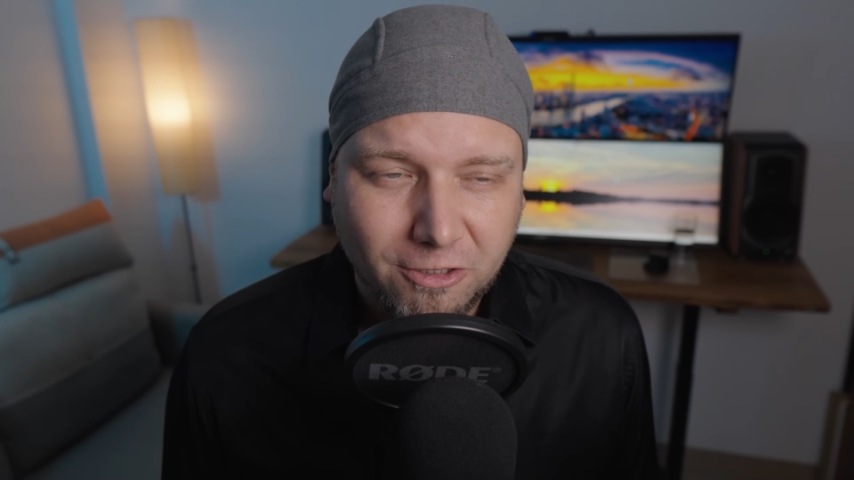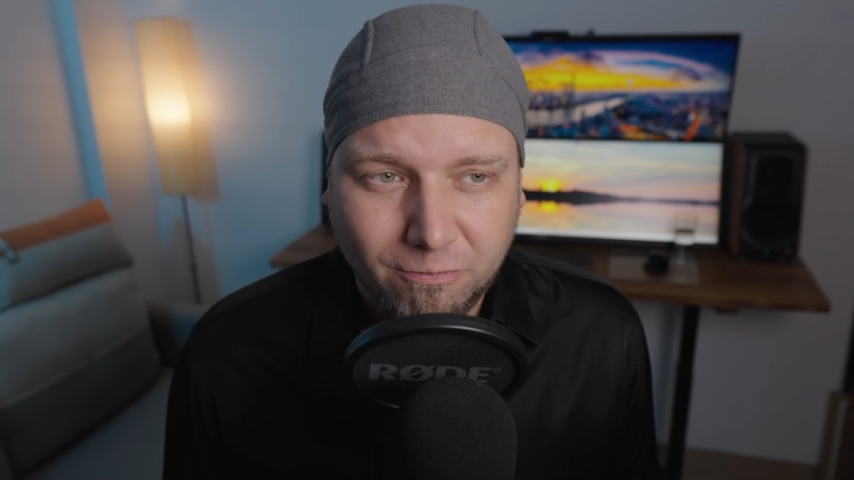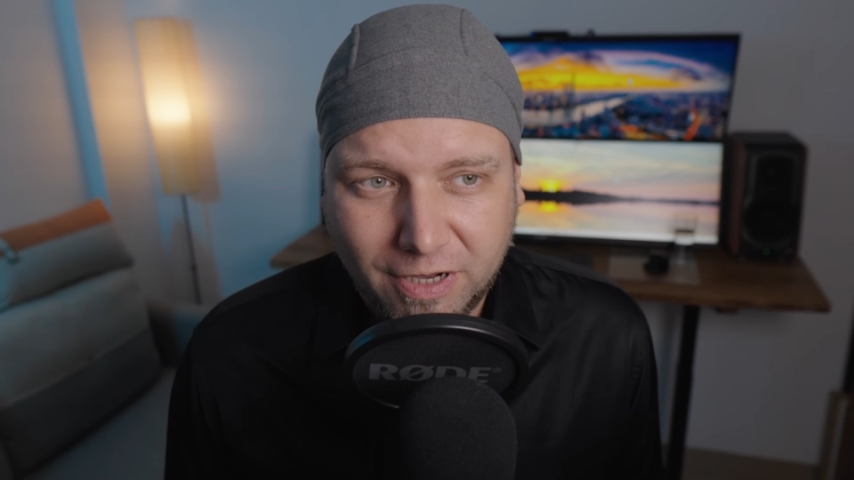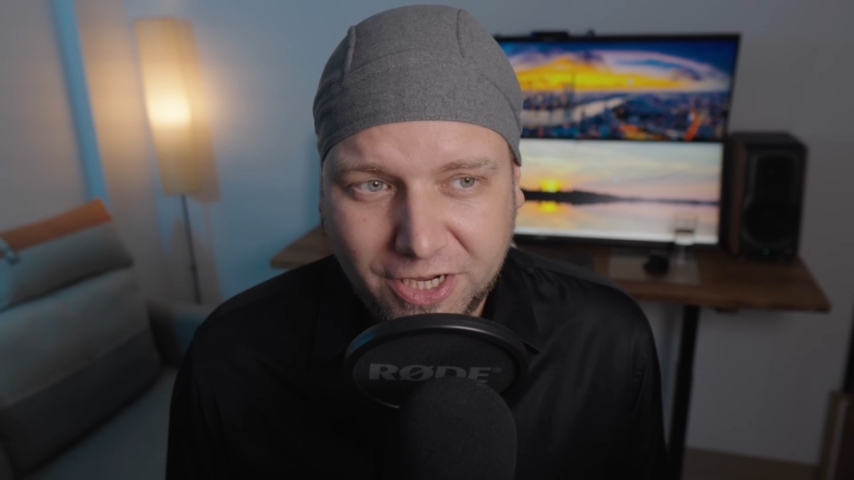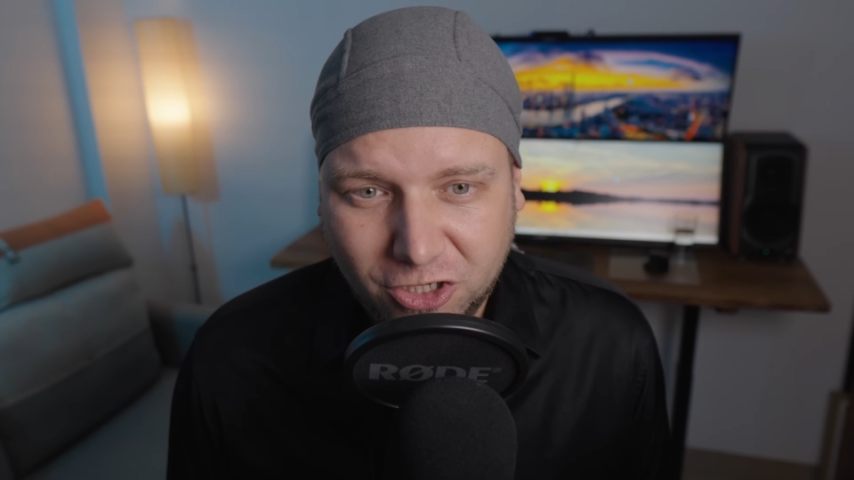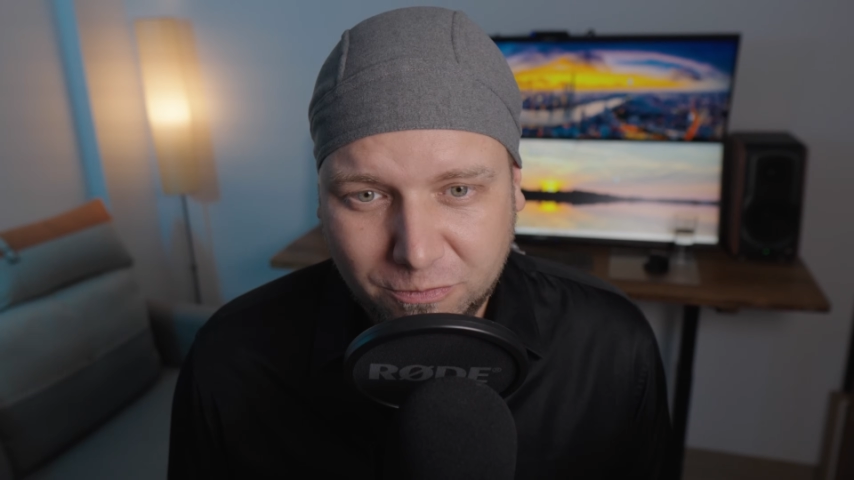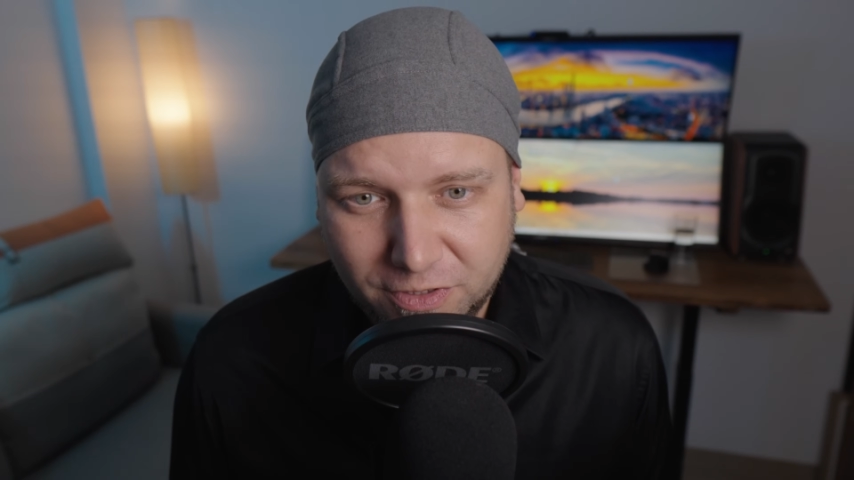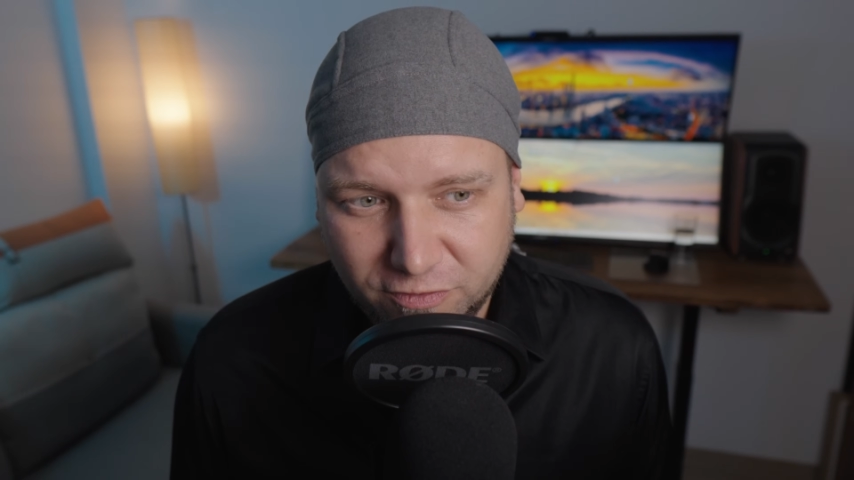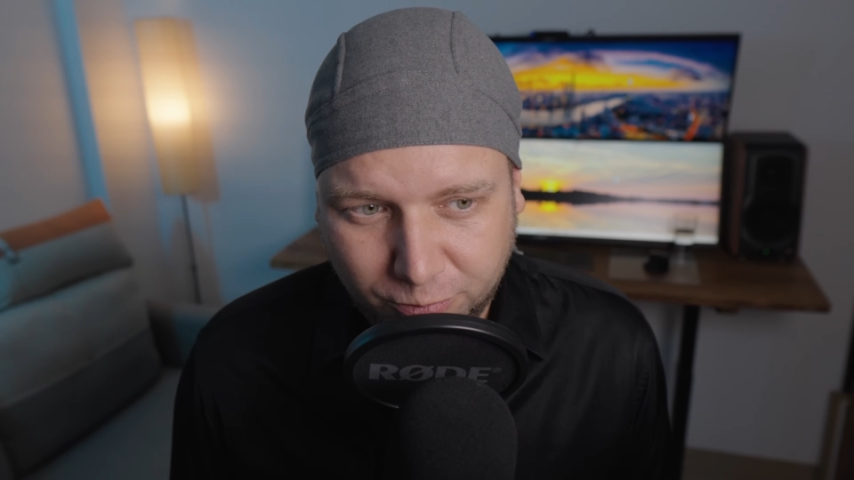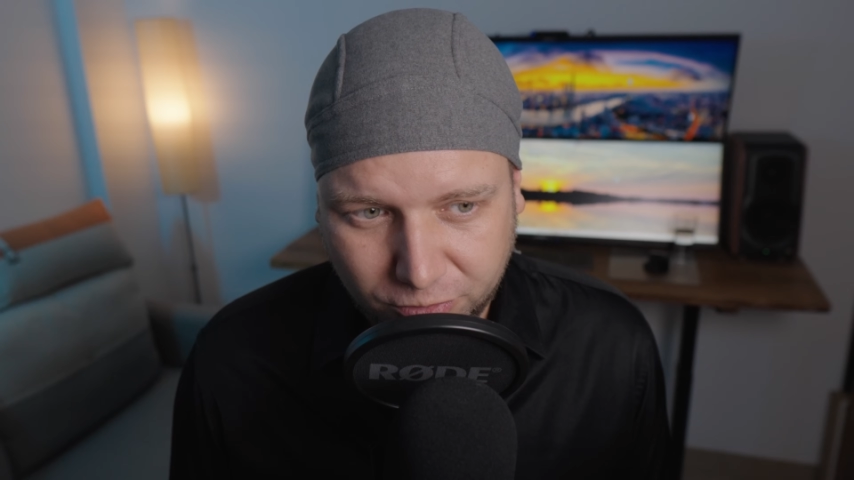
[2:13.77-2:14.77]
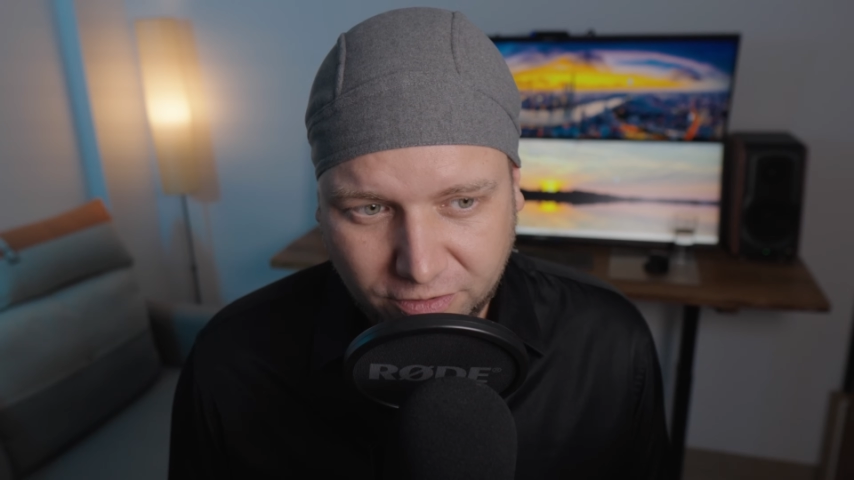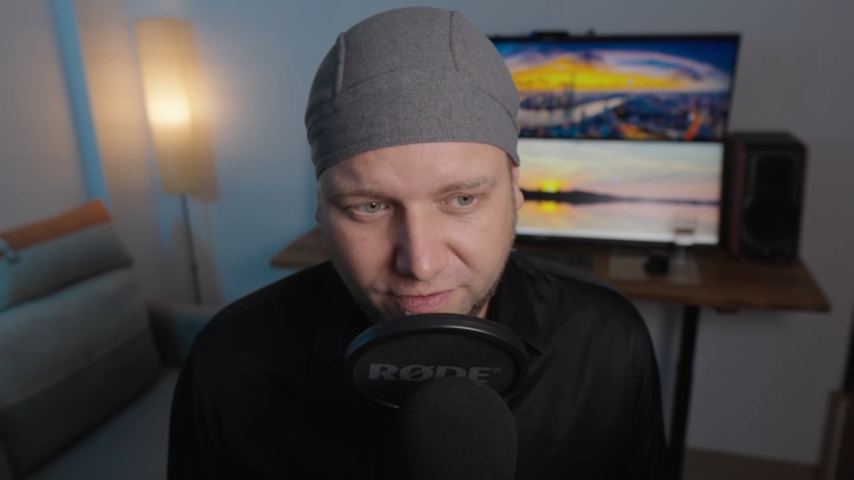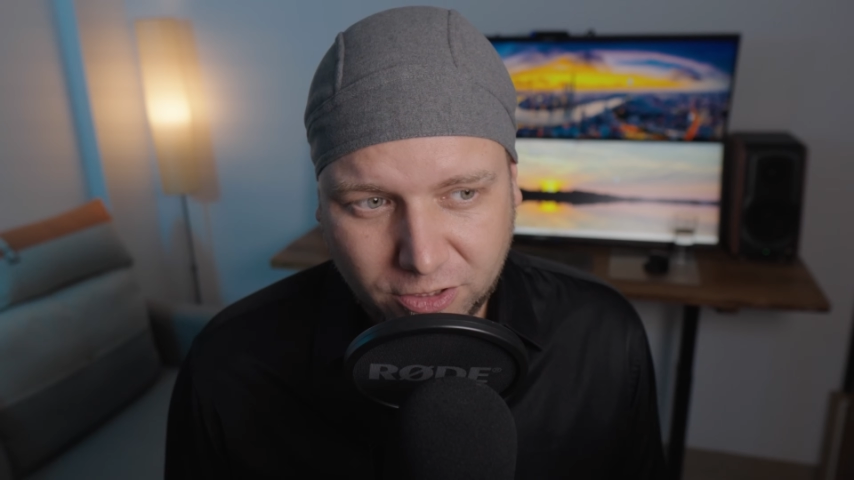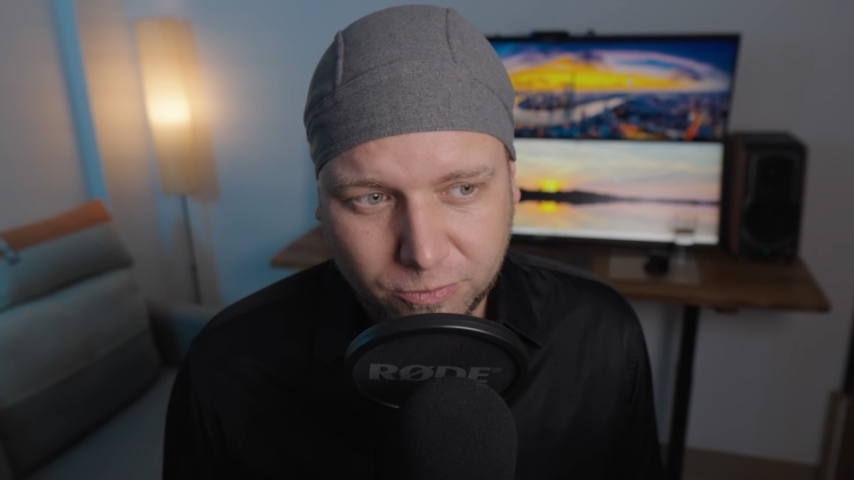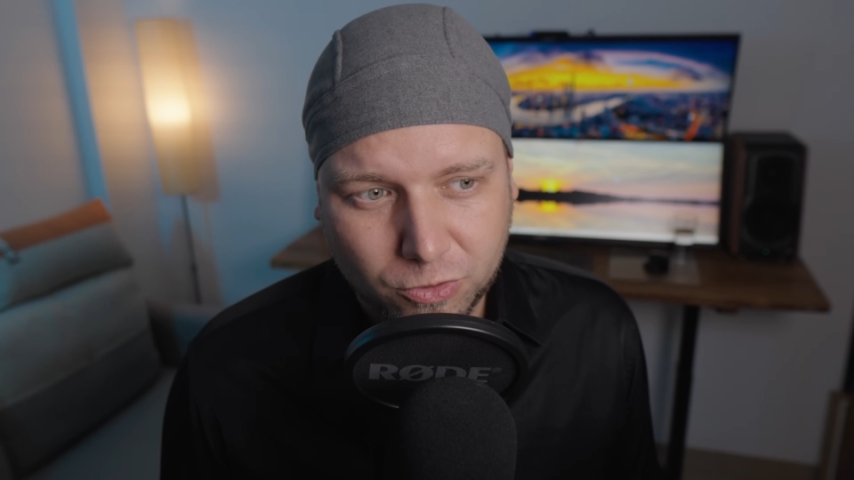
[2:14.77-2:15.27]
mają
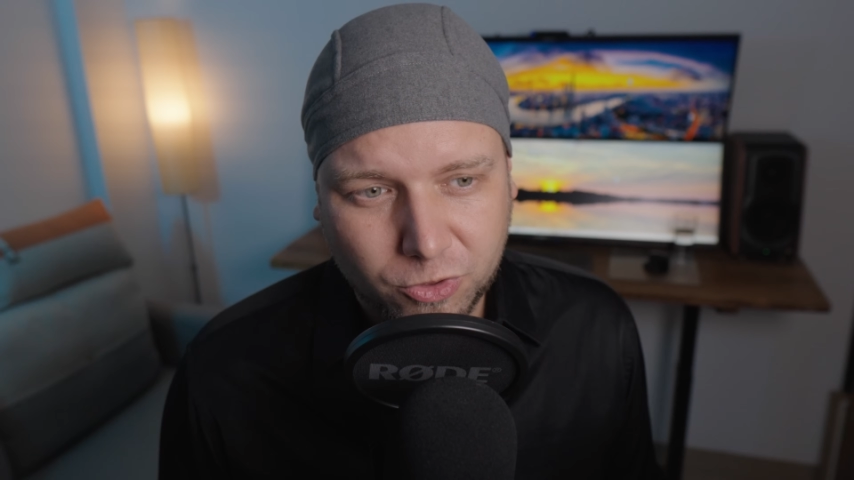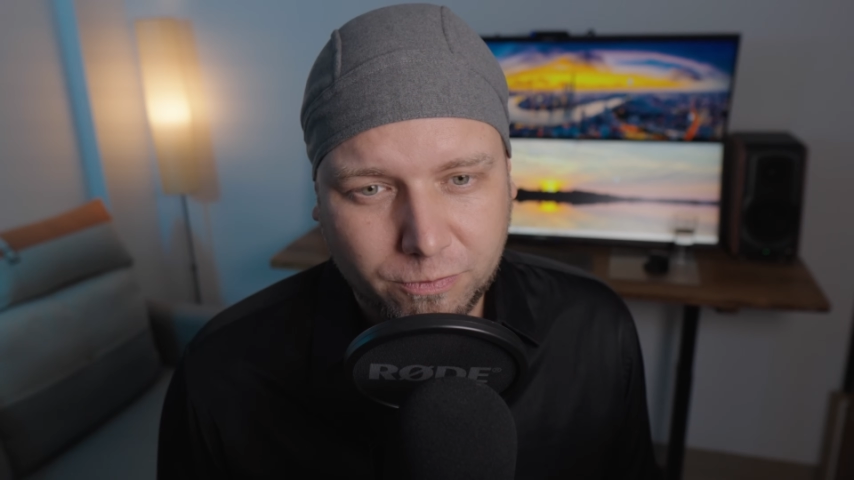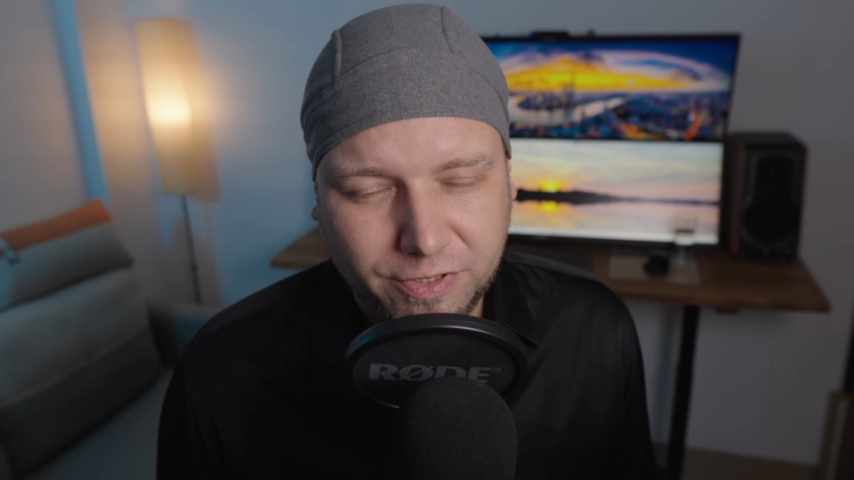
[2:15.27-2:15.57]
wbudowaną sztuczną